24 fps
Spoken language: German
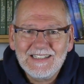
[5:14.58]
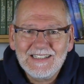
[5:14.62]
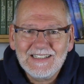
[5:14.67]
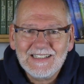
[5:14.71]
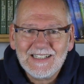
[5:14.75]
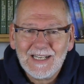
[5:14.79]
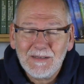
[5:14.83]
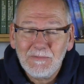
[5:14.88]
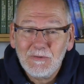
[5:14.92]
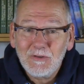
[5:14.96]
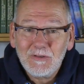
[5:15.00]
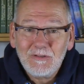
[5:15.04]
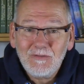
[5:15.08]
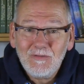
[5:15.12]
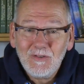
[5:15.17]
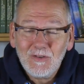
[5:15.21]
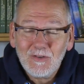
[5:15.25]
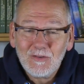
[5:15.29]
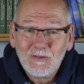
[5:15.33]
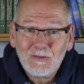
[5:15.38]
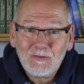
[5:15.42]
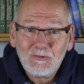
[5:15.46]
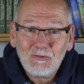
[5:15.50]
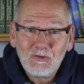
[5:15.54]
Da müssen wir
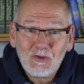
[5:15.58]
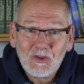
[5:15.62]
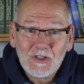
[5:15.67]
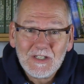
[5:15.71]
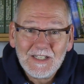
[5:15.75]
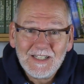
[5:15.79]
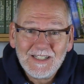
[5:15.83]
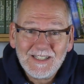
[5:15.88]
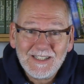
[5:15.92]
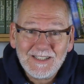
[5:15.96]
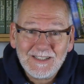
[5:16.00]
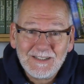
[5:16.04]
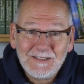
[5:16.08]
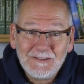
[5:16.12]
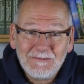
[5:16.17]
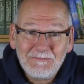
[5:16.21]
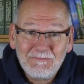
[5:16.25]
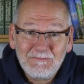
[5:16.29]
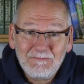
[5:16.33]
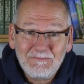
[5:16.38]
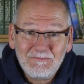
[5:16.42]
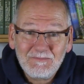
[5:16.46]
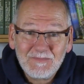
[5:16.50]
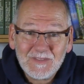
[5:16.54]
uns zu stellen.
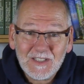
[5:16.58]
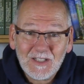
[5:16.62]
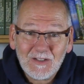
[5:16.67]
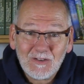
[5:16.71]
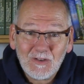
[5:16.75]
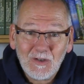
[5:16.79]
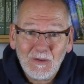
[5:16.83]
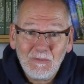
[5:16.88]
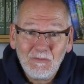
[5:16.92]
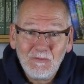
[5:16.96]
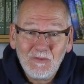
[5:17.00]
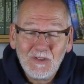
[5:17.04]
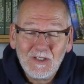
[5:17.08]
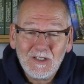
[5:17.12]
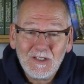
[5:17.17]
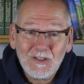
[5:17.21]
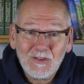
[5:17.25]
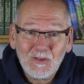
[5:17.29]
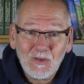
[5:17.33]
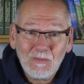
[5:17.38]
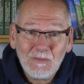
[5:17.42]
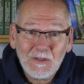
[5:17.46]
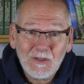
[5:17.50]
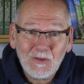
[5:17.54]
Da kommen wir
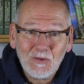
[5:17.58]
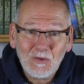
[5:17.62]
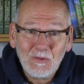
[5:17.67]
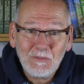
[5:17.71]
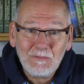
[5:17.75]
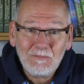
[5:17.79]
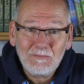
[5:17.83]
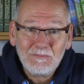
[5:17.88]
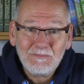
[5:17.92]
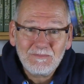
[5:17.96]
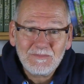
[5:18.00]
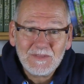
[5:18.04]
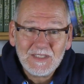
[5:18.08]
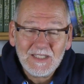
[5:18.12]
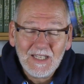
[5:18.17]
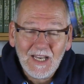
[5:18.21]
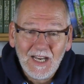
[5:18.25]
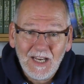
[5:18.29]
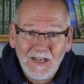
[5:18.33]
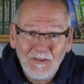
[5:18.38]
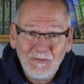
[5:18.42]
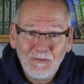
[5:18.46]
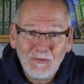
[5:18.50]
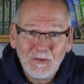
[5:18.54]
nicht drum herum. Die
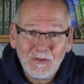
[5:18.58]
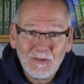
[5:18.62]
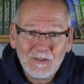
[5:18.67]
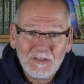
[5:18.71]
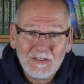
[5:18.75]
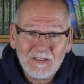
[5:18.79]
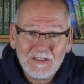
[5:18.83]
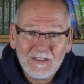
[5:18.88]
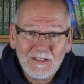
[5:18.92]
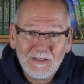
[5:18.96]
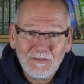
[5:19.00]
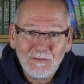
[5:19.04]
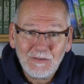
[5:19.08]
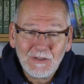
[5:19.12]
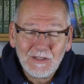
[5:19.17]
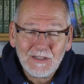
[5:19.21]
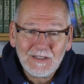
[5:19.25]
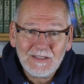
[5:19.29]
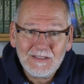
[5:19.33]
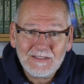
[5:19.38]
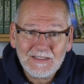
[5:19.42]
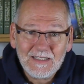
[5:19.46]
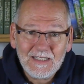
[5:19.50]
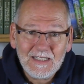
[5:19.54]
Antwort der
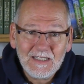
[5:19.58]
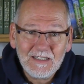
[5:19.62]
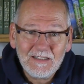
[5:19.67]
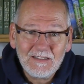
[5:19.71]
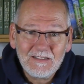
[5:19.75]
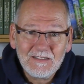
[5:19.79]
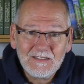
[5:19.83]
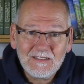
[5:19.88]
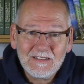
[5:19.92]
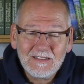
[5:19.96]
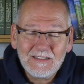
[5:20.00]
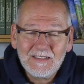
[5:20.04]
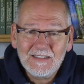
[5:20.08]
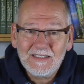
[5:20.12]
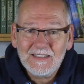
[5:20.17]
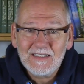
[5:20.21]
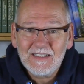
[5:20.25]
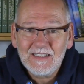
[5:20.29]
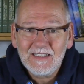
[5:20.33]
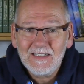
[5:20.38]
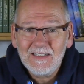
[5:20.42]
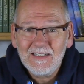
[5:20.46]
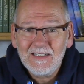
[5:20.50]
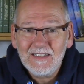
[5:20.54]
Pharisäer
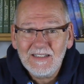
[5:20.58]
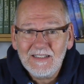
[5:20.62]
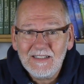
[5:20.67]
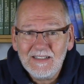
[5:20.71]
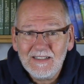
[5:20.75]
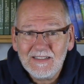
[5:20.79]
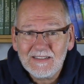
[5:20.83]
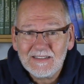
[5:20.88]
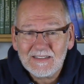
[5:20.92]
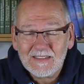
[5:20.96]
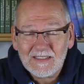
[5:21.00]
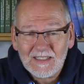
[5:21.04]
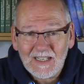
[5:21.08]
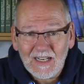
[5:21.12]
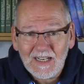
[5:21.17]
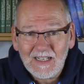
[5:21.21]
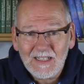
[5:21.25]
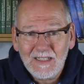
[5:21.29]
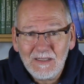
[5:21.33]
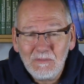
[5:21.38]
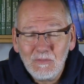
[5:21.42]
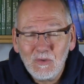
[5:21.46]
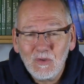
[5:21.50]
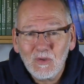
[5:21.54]
ist
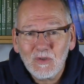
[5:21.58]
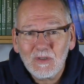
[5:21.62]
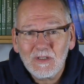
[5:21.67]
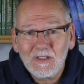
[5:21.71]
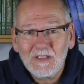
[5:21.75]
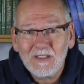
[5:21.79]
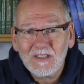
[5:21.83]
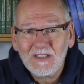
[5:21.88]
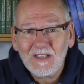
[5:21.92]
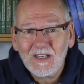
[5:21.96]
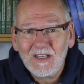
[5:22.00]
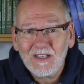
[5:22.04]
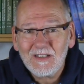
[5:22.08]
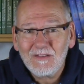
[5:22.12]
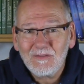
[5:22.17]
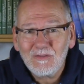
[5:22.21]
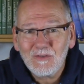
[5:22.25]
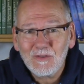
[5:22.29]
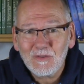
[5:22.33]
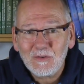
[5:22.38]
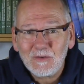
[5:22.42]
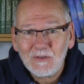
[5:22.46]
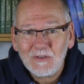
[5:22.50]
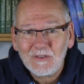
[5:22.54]
keine Möglichkeit
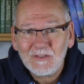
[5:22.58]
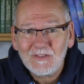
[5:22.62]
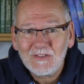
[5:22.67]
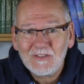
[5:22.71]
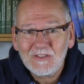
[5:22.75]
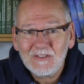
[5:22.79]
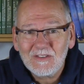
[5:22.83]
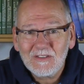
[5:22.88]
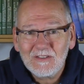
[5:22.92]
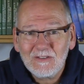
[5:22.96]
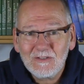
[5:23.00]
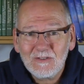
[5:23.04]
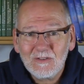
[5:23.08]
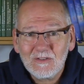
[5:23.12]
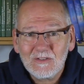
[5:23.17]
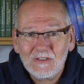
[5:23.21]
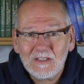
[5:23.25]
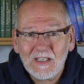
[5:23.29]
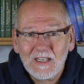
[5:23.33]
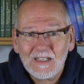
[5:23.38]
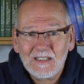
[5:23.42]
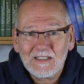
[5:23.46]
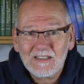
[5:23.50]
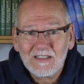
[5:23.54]
für uns zu
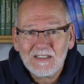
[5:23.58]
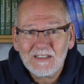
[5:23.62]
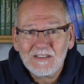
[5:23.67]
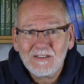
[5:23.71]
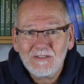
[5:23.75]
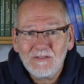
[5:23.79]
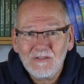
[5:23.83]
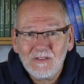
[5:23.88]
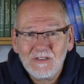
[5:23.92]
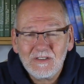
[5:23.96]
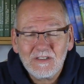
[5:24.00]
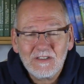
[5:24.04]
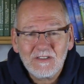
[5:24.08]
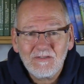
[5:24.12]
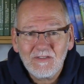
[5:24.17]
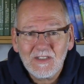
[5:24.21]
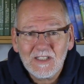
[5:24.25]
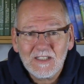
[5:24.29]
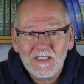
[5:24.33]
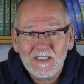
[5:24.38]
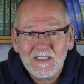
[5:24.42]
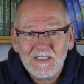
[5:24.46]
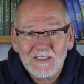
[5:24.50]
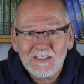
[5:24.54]
sagen, das wissen wir
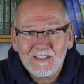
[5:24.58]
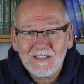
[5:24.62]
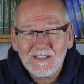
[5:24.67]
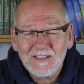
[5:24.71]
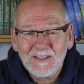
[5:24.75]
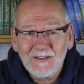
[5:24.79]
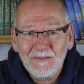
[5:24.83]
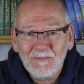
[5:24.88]
nicht.